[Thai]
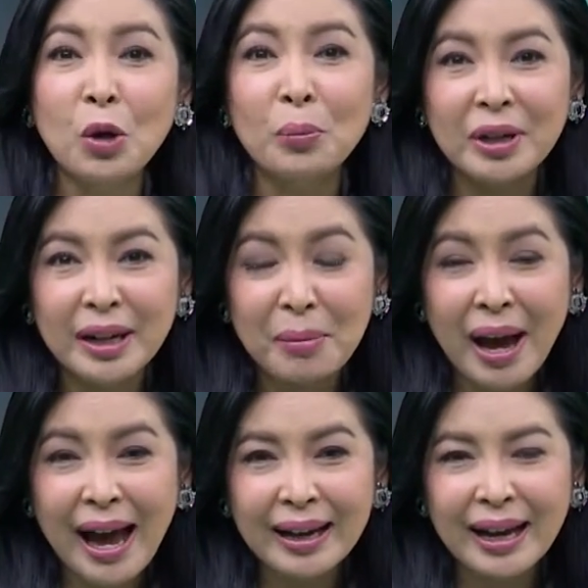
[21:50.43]
ยมอย่างไร
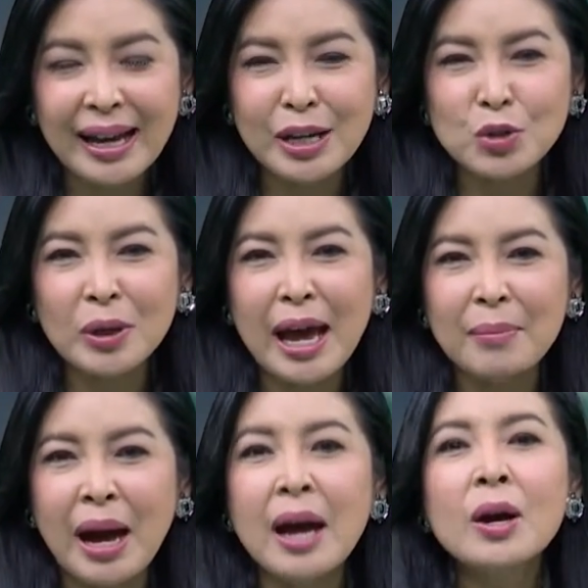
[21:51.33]
บ้างนะคะเดี๋ยวช่วงหน้า
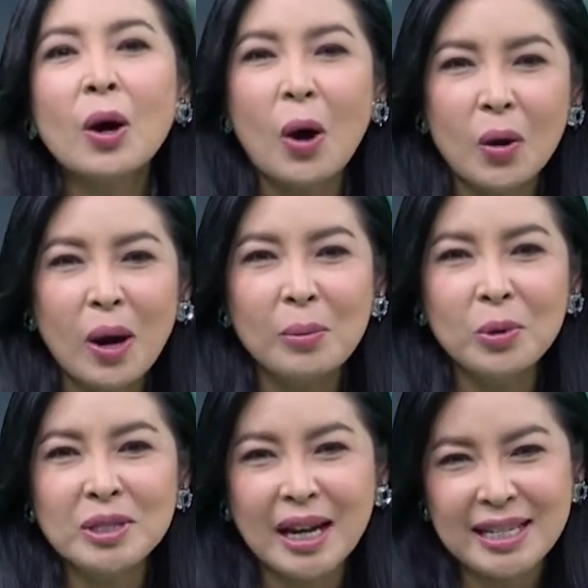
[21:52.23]
มาขอความ
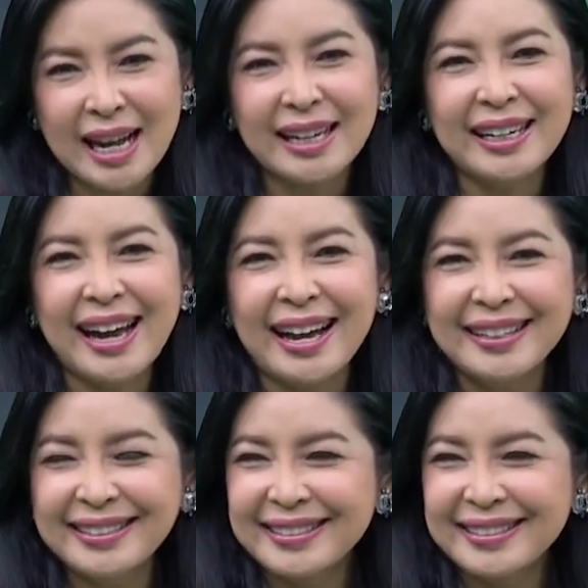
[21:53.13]
รู้จากอาจารย์กันค่ะ